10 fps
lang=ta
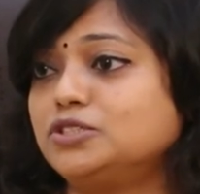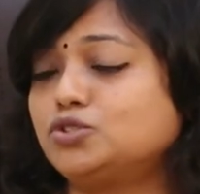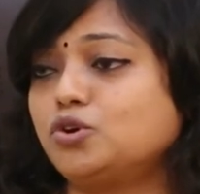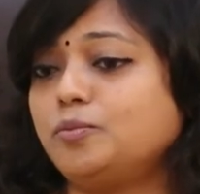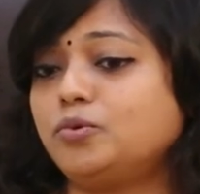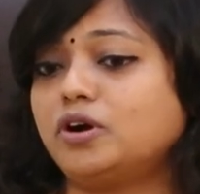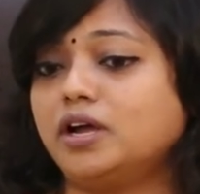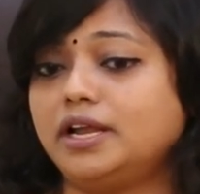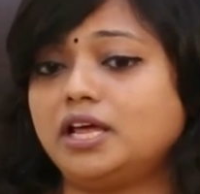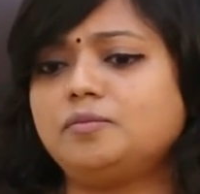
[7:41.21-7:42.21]
ஸோ இப்போ
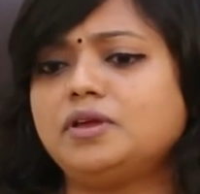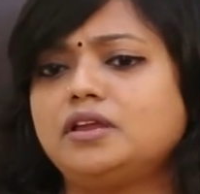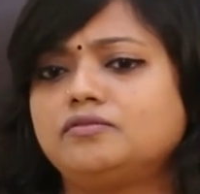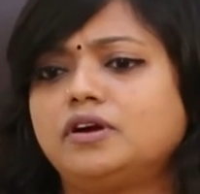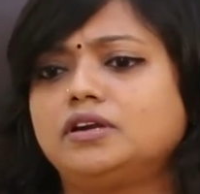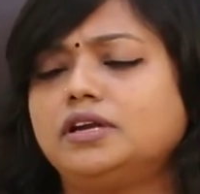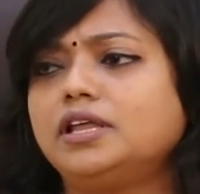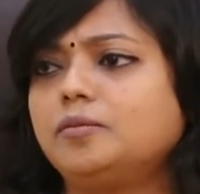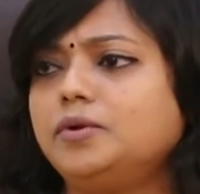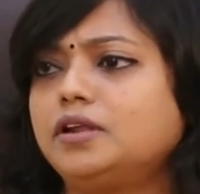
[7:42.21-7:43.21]
எல்லாருமே
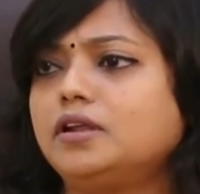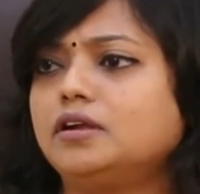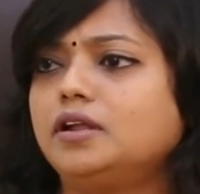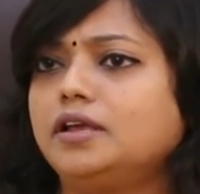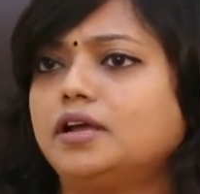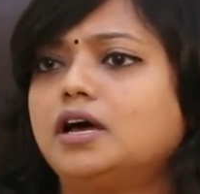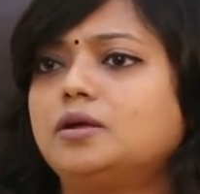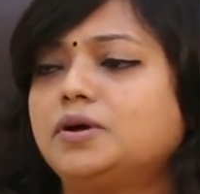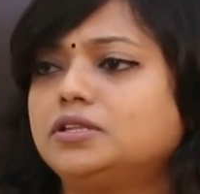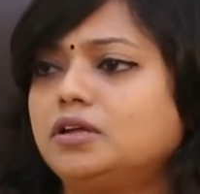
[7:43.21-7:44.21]
இன்ஃபர்டிலிட்டி அப்படின்றாங்களே யாரை
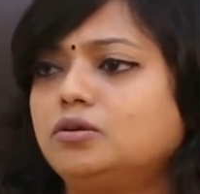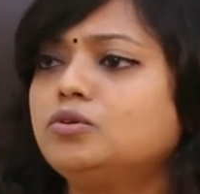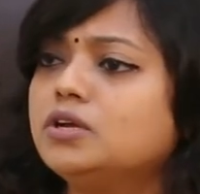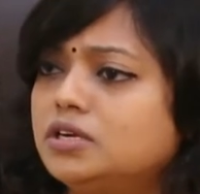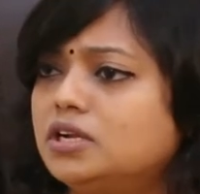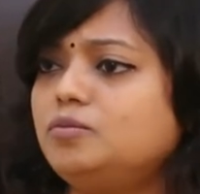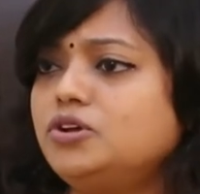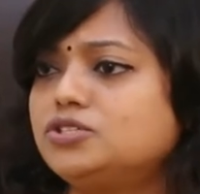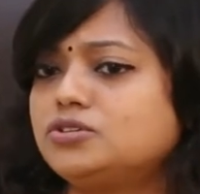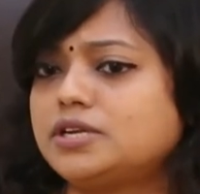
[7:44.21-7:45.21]
பார்த்தாலும்
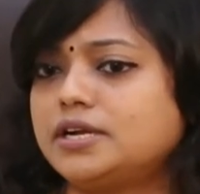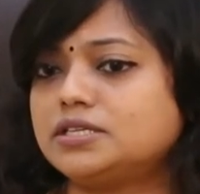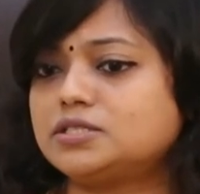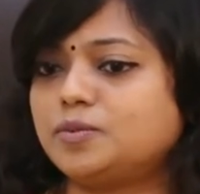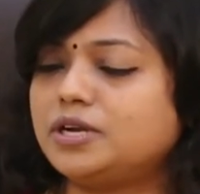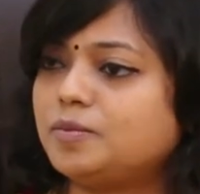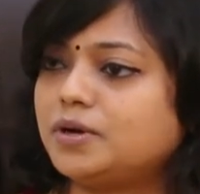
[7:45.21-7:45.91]
டபிள்யூஹெச்ஓ ஸ்டாண்டர்ட்ஸ் படி